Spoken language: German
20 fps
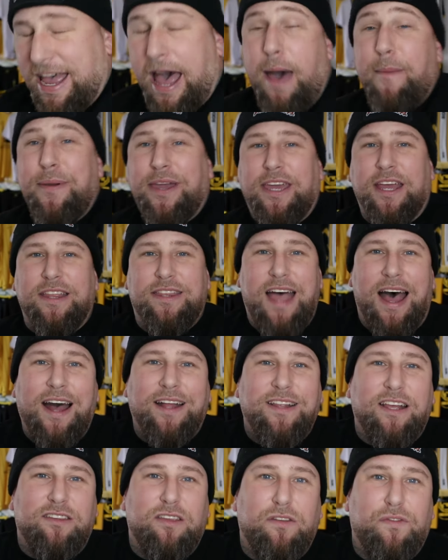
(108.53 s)
habe ich
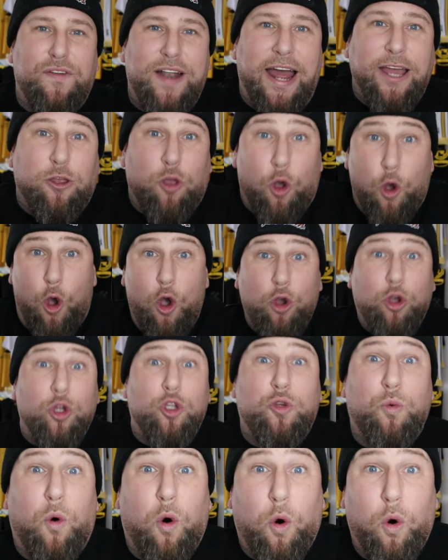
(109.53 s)
gedacht, dass es vielleicht
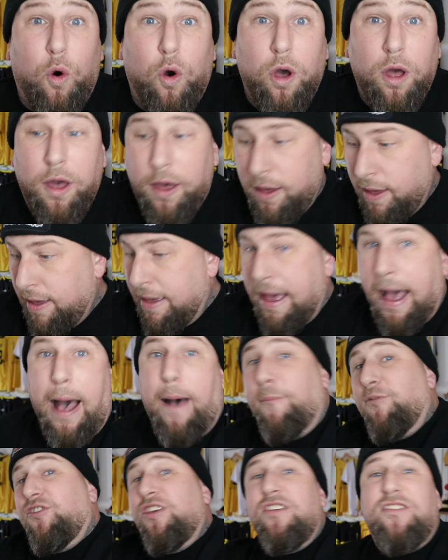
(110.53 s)
irgendwo
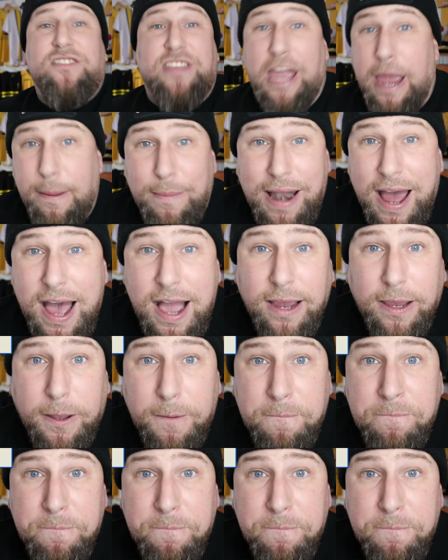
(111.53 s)
am System lag.